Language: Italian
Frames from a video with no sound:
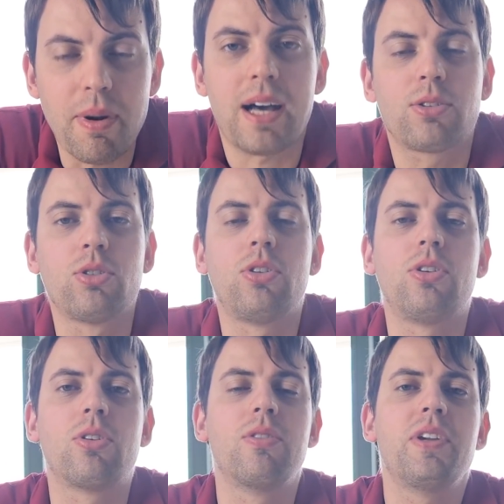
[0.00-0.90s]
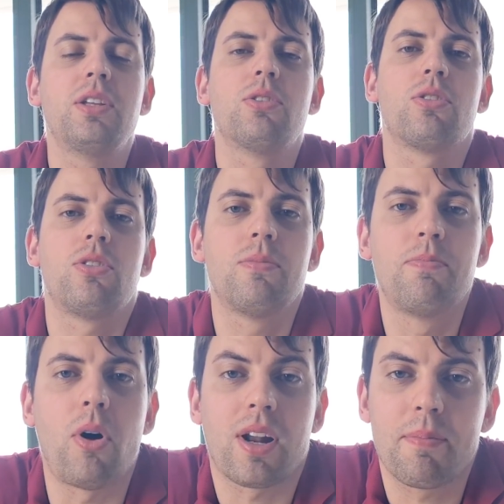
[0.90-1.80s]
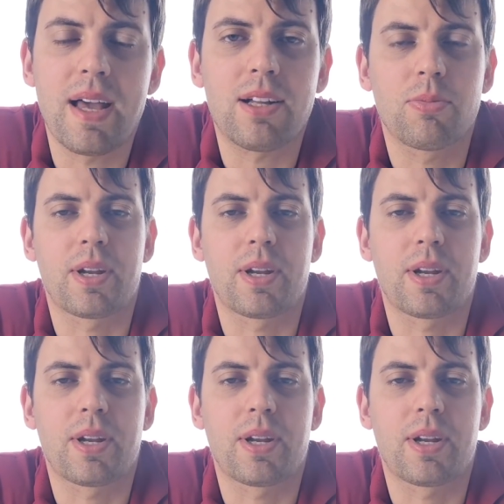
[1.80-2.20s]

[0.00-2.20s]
parto col video un po' arrabbiato